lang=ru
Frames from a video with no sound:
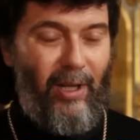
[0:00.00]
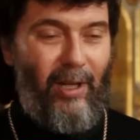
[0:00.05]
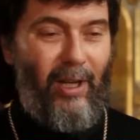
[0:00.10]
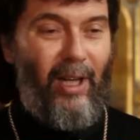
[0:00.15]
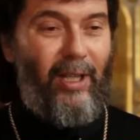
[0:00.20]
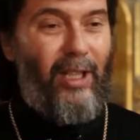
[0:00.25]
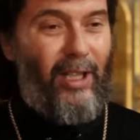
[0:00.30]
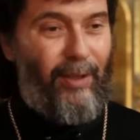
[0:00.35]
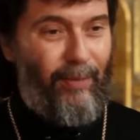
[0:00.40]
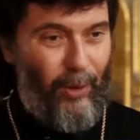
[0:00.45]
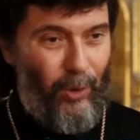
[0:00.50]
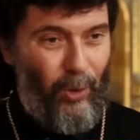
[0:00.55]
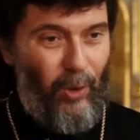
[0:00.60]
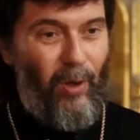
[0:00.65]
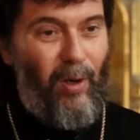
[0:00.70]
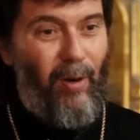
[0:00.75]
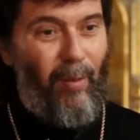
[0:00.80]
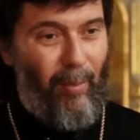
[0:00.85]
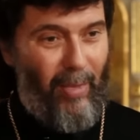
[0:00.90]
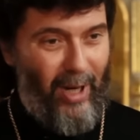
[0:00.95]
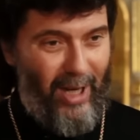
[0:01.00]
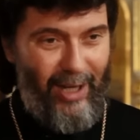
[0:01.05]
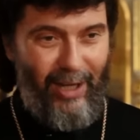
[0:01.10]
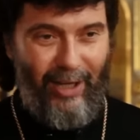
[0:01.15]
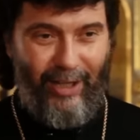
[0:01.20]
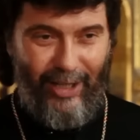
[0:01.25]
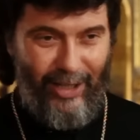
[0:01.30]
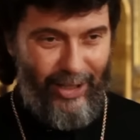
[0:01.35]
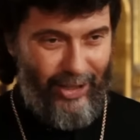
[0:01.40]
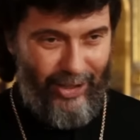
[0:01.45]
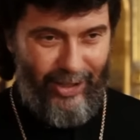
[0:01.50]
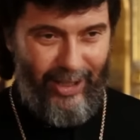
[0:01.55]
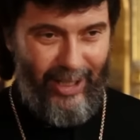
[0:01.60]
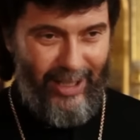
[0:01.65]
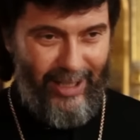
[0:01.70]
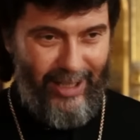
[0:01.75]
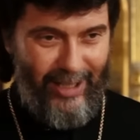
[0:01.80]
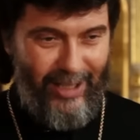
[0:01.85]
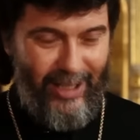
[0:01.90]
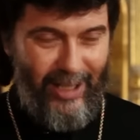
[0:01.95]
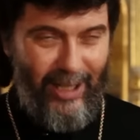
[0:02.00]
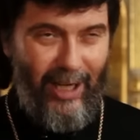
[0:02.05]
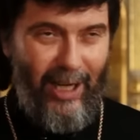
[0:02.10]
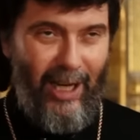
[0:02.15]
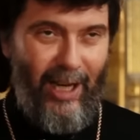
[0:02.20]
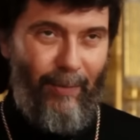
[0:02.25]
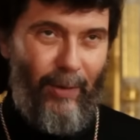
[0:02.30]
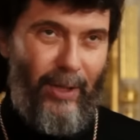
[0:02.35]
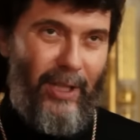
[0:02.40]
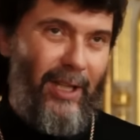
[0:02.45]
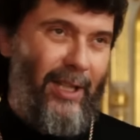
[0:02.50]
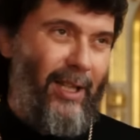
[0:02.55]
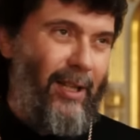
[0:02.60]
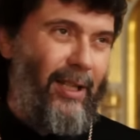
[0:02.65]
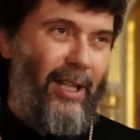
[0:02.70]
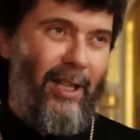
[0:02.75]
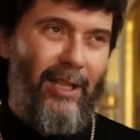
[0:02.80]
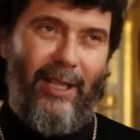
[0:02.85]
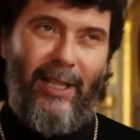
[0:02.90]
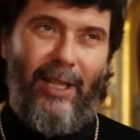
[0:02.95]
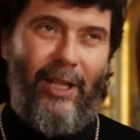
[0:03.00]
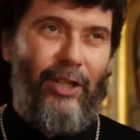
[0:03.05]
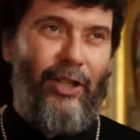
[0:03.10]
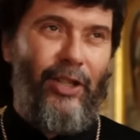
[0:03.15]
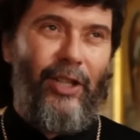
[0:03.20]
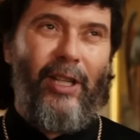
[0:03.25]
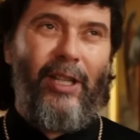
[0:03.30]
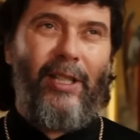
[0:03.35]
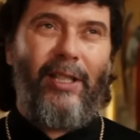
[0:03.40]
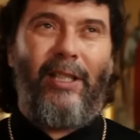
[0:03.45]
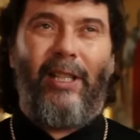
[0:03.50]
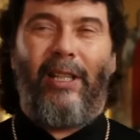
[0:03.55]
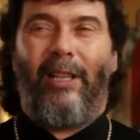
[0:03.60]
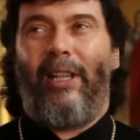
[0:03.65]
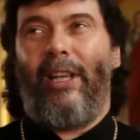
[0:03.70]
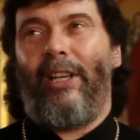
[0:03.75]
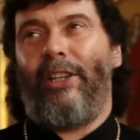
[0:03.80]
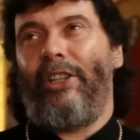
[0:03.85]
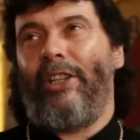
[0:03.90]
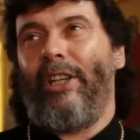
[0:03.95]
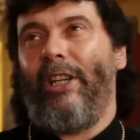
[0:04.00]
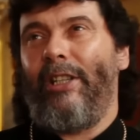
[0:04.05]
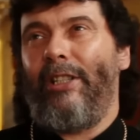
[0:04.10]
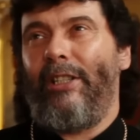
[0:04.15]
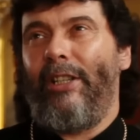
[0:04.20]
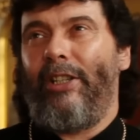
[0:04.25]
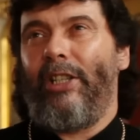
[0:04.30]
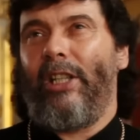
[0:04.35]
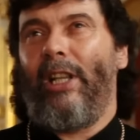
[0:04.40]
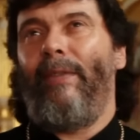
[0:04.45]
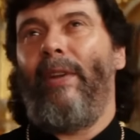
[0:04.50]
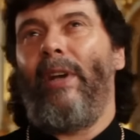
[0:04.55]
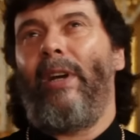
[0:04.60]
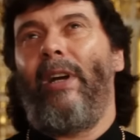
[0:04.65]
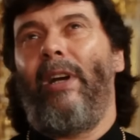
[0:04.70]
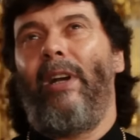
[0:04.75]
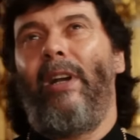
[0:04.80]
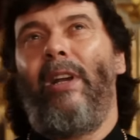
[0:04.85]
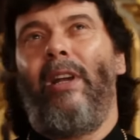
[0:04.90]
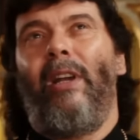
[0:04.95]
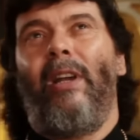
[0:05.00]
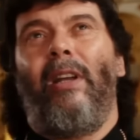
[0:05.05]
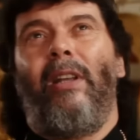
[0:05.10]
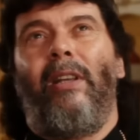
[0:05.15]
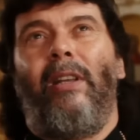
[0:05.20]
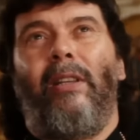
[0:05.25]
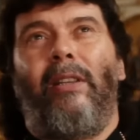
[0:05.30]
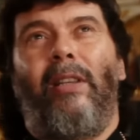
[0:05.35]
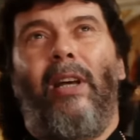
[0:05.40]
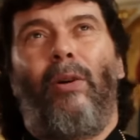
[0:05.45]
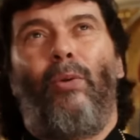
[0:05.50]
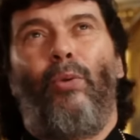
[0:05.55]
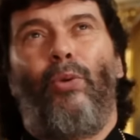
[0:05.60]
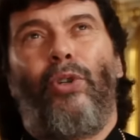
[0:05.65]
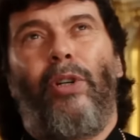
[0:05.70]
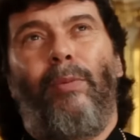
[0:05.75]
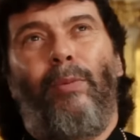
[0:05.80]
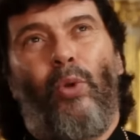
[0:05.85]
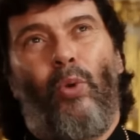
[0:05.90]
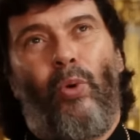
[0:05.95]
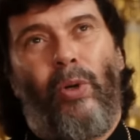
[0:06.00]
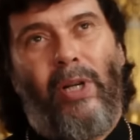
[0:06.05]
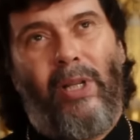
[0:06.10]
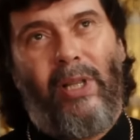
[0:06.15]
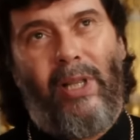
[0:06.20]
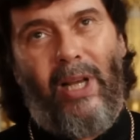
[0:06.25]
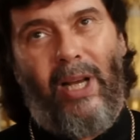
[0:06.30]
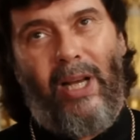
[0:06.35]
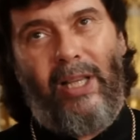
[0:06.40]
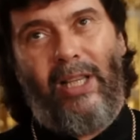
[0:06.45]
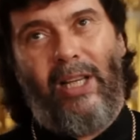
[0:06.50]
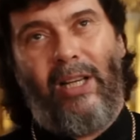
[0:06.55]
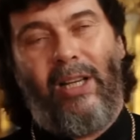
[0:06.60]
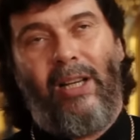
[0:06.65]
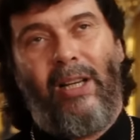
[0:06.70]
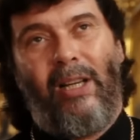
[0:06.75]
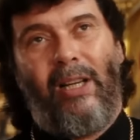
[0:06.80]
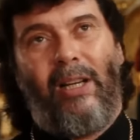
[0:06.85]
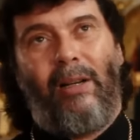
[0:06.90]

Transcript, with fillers: это твое маленькое счастье. Ведь если так сказать честно, для счастья человека не так уж и много надо.